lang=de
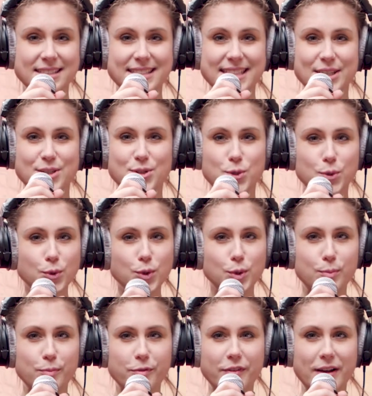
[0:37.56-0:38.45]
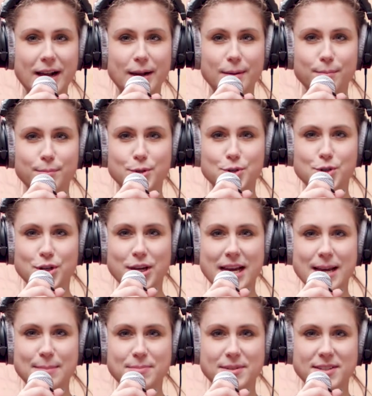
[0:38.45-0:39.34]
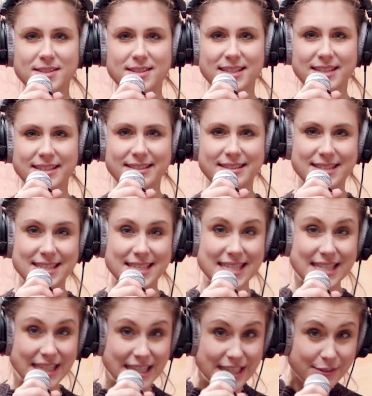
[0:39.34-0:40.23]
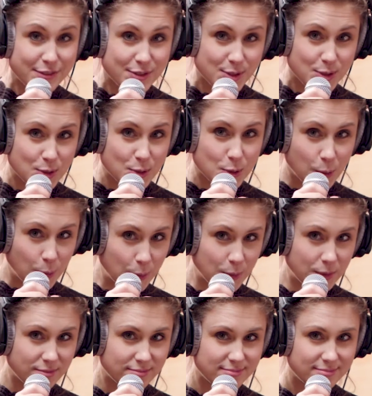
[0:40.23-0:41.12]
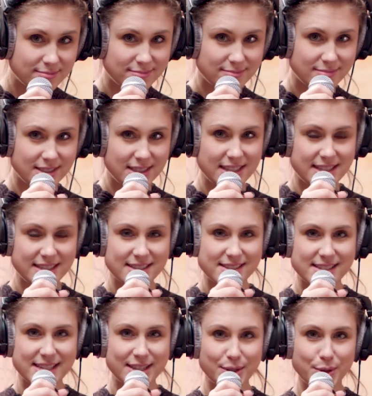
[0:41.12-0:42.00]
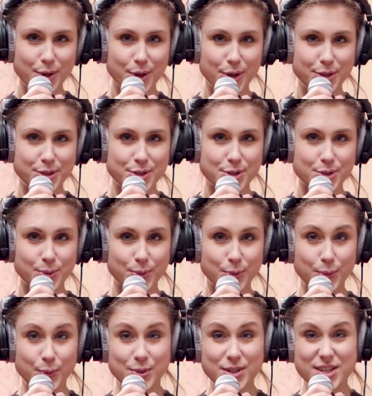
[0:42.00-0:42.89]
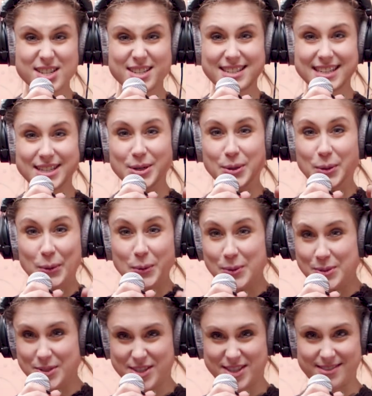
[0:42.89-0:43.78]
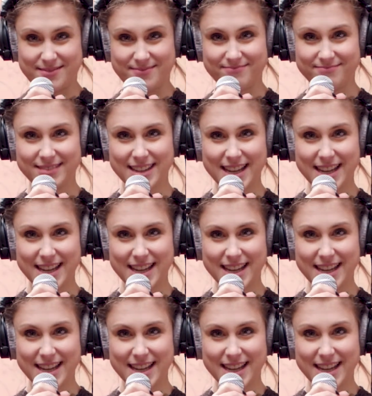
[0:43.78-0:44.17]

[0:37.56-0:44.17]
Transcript: Der Tonumfang beschreibt den tiefsten Ton, den ihr singen könnt, und den höchsten.